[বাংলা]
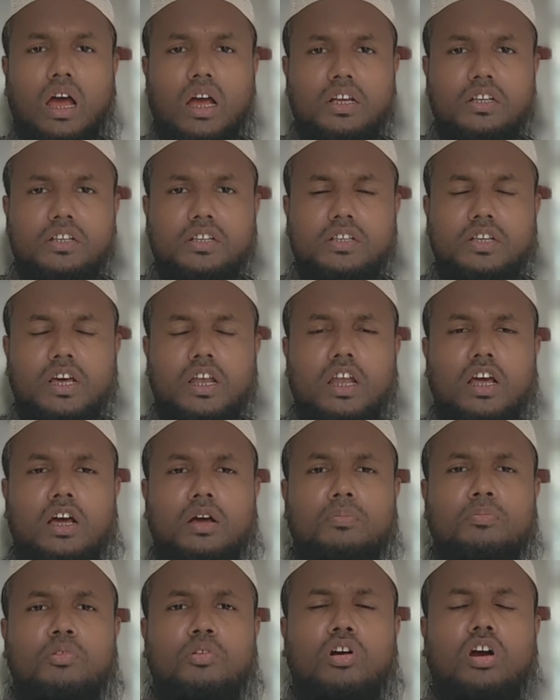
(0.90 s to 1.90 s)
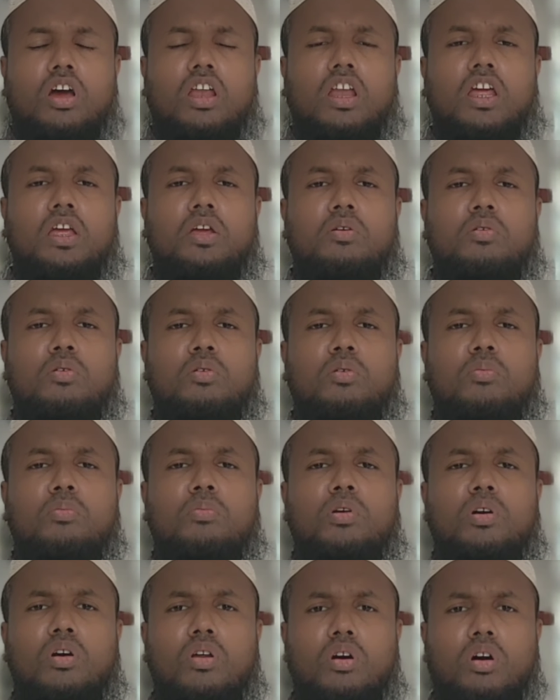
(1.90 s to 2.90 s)
আসসালামু আলাইকুম
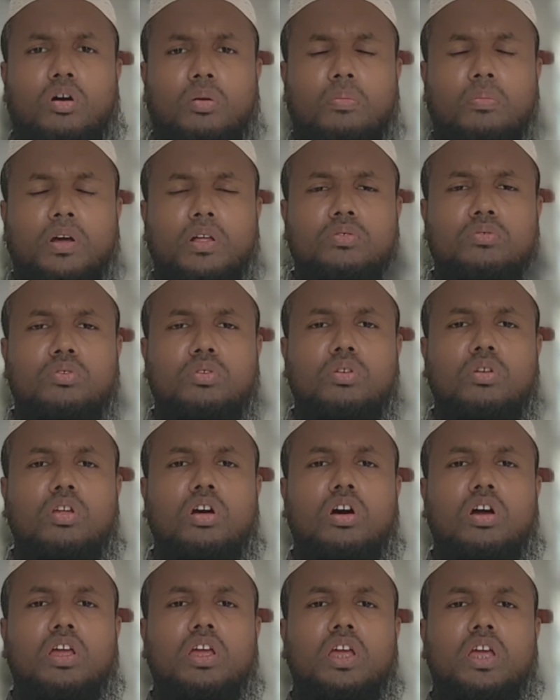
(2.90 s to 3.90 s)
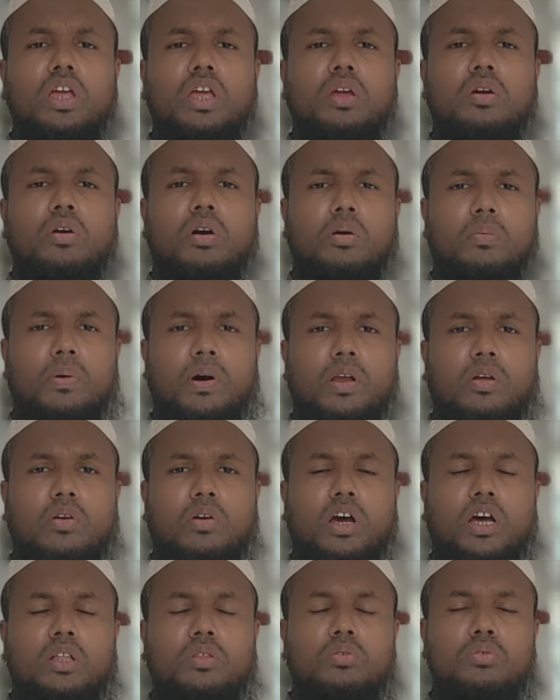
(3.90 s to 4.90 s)
আরহামতুল্লাহি
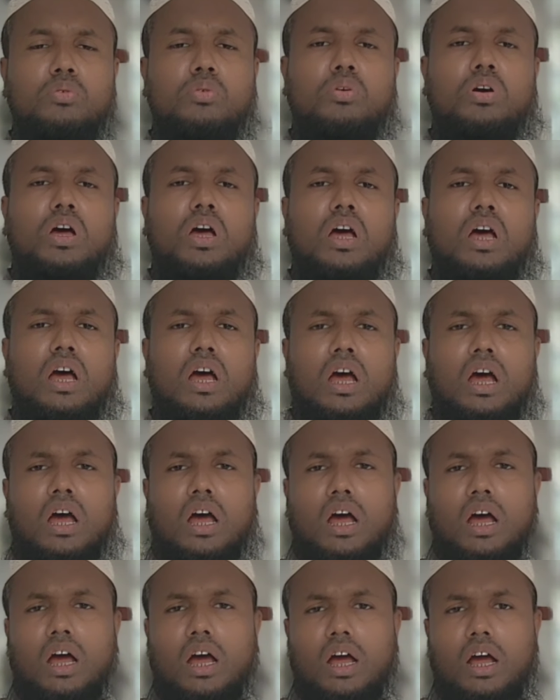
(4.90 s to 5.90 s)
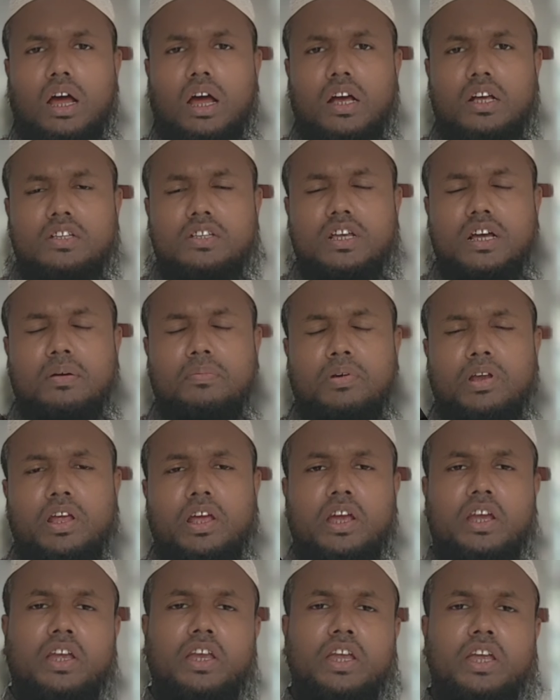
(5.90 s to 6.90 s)
অবরকাত আজ আমরা
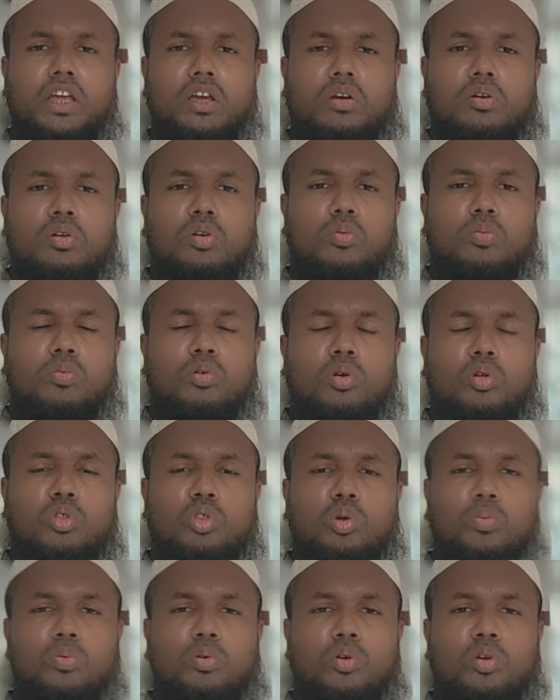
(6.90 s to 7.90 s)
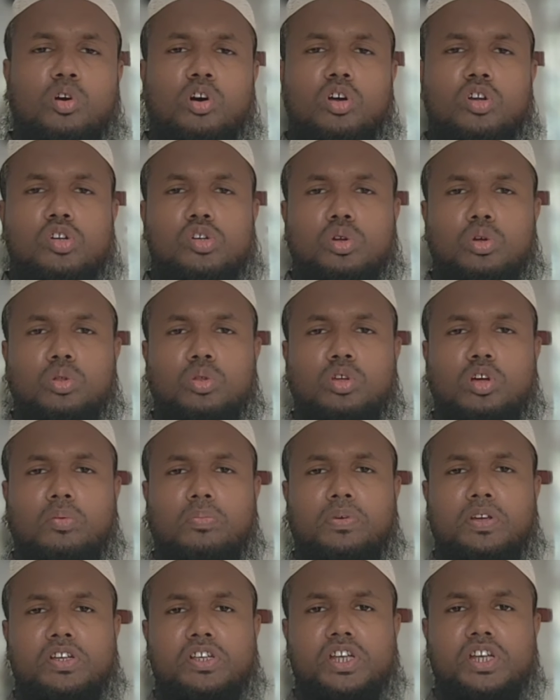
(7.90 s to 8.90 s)
একটি খুব গুরুত্বপূর্ণ সুন্দর
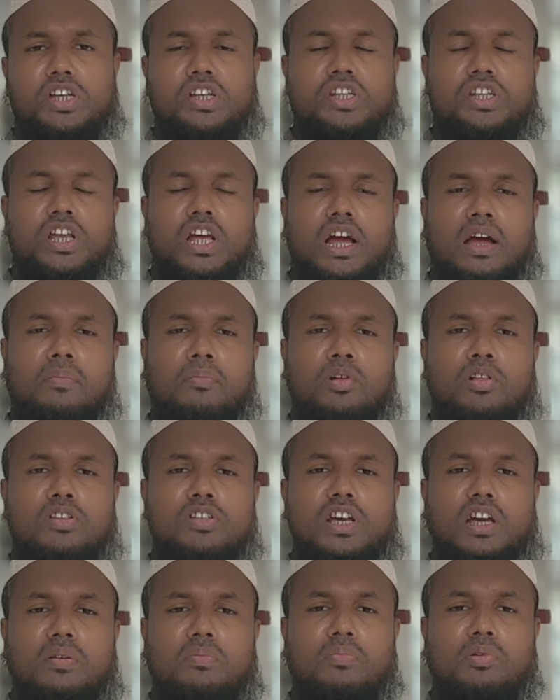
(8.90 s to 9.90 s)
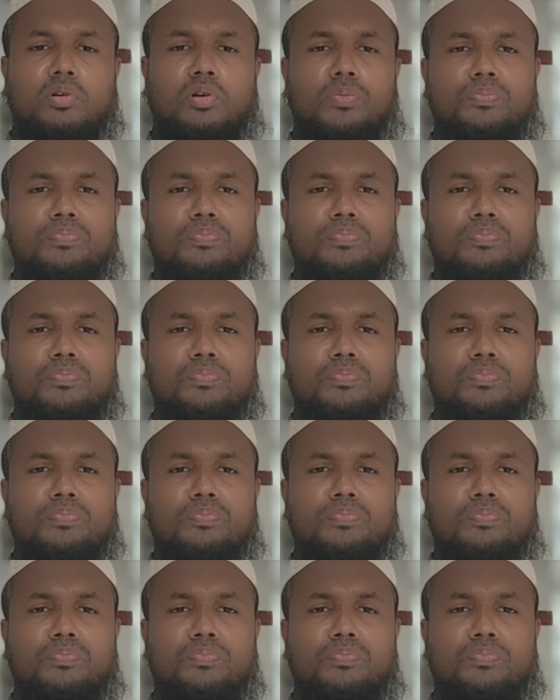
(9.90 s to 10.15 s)
বিশেষ আমল জানব